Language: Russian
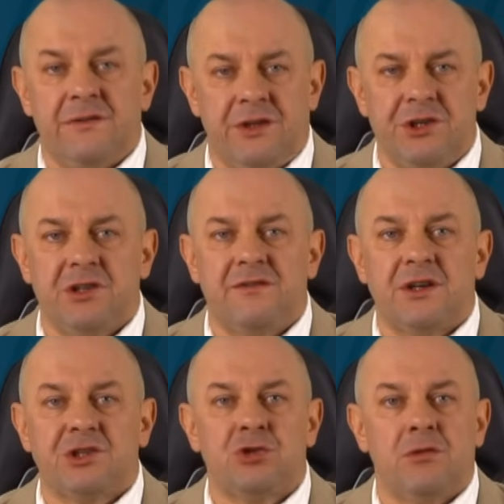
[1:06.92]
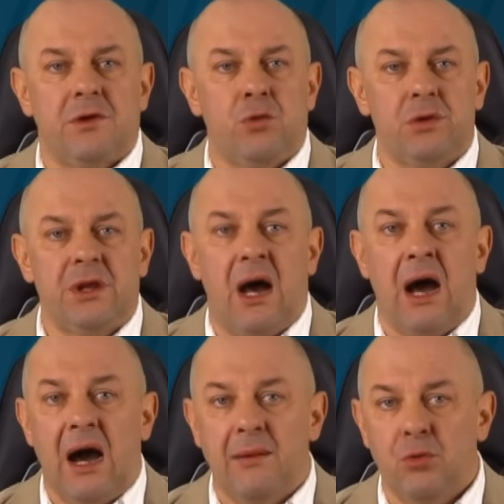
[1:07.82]
2026 года
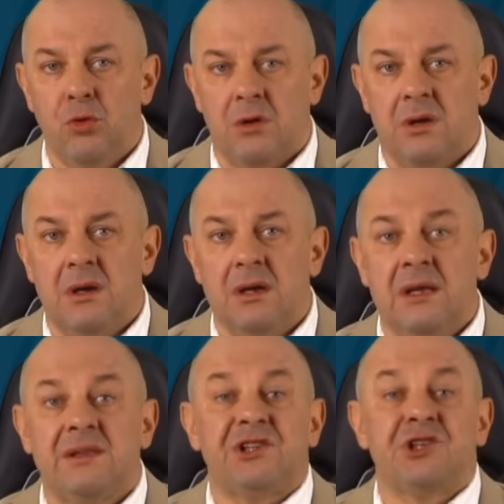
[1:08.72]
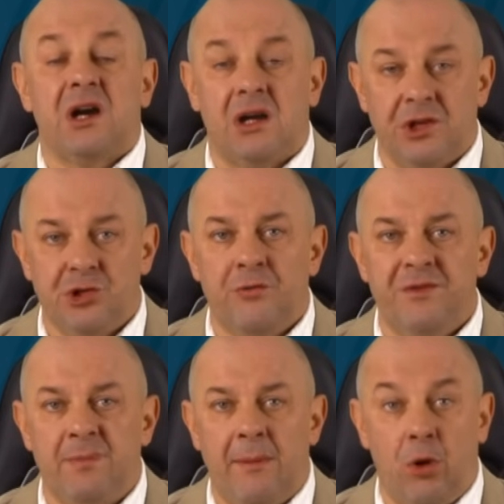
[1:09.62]
«Амур». Даже Хохлачев
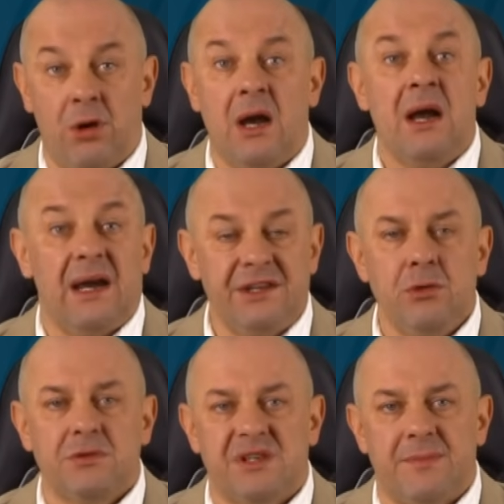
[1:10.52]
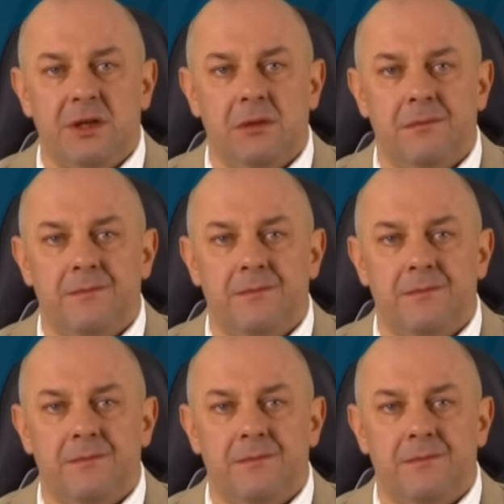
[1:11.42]
не помог, хотя он забил.